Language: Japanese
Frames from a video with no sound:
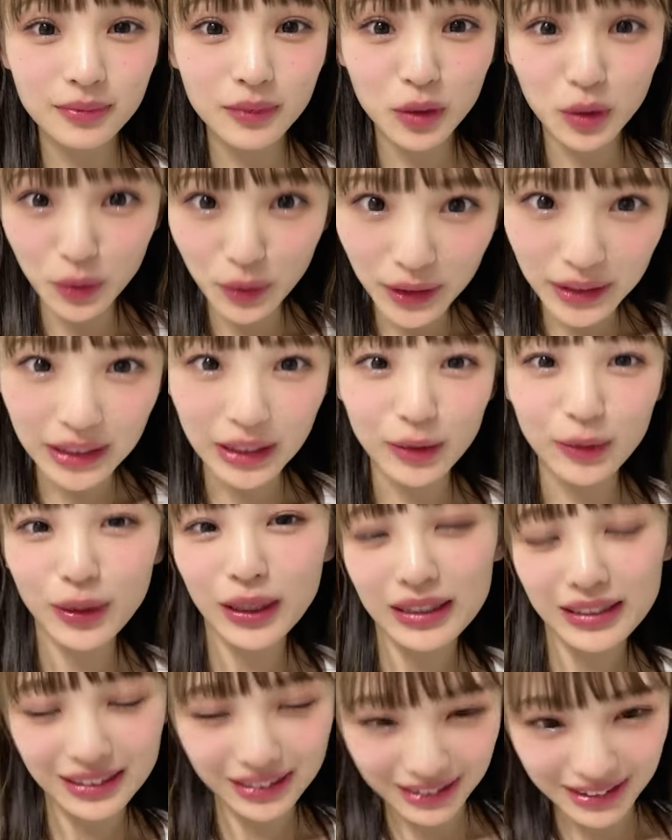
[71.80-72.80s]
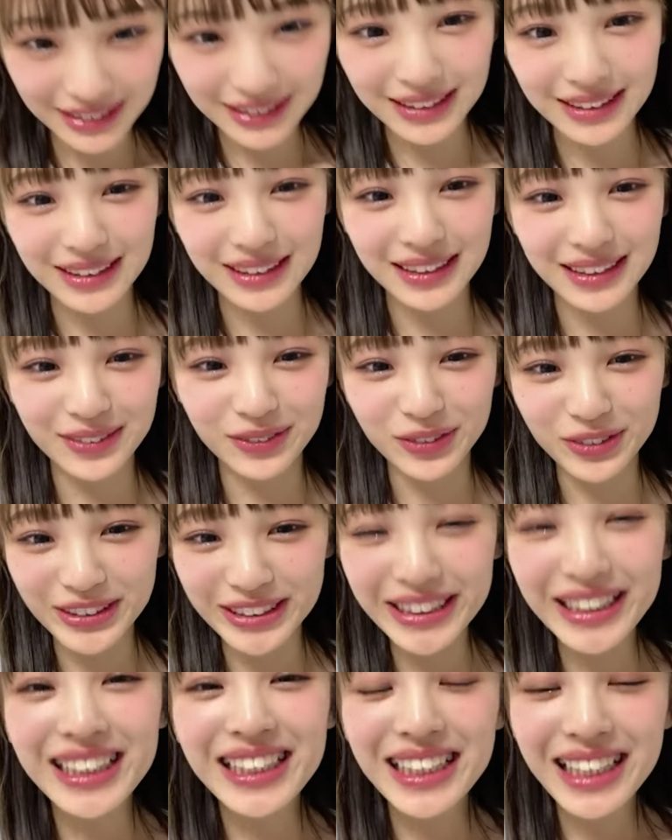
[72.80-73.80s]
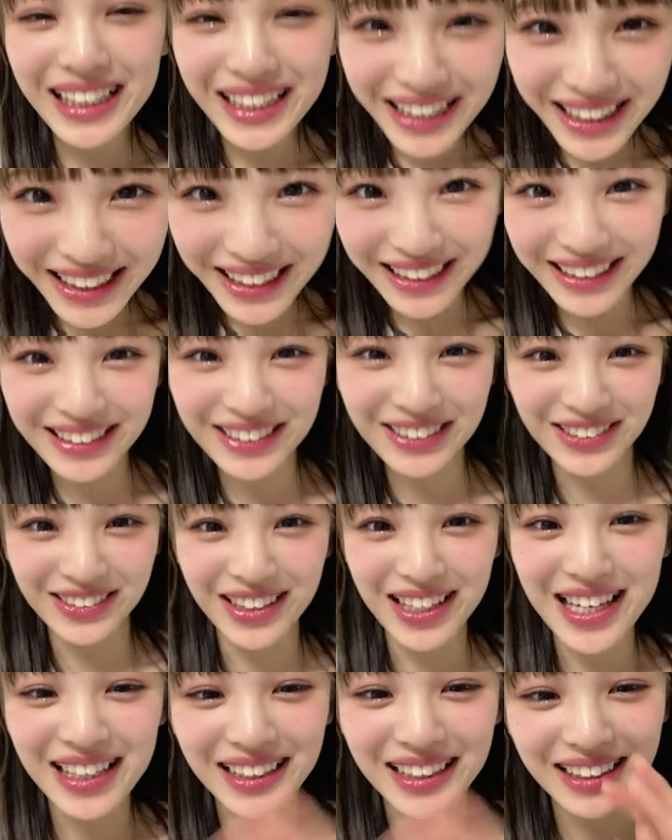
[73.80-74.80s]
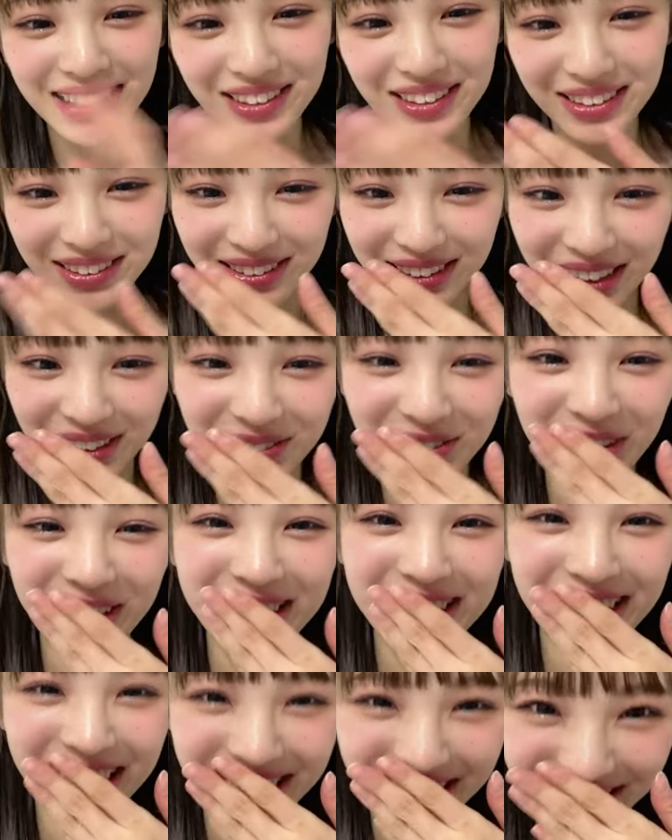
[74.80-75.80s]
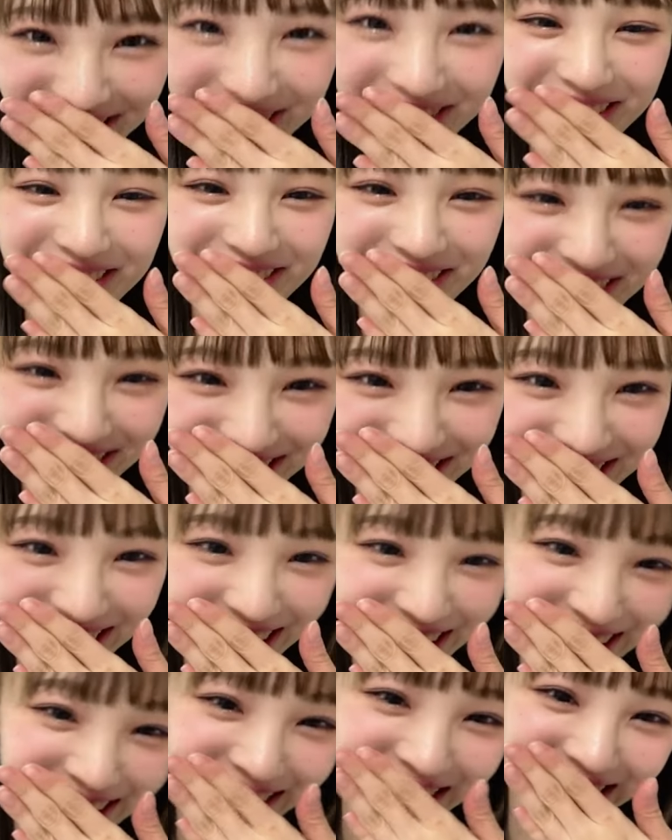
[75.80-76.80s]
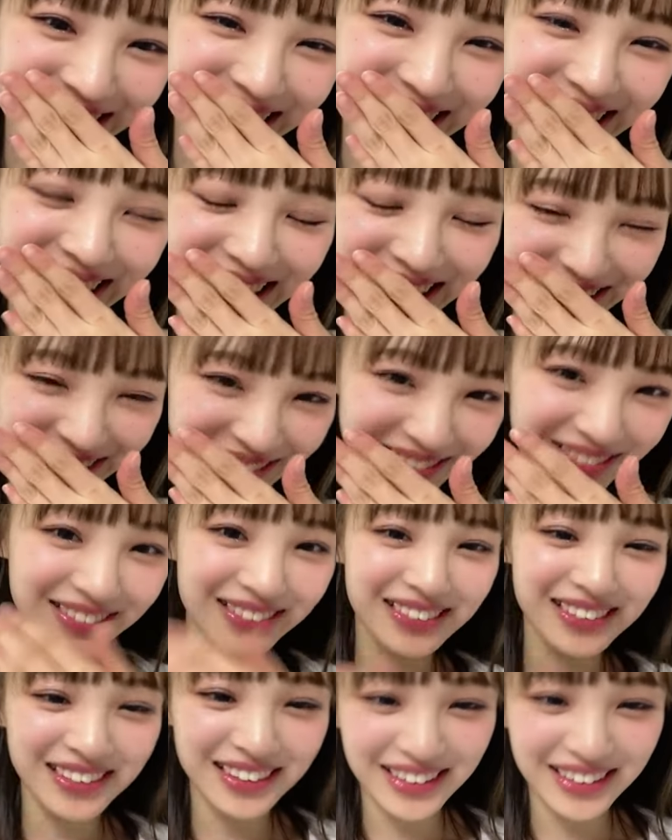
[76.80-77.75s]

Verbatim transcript: 言えてよかったですもう次からちょっと演技頑張りたいと思いますのであの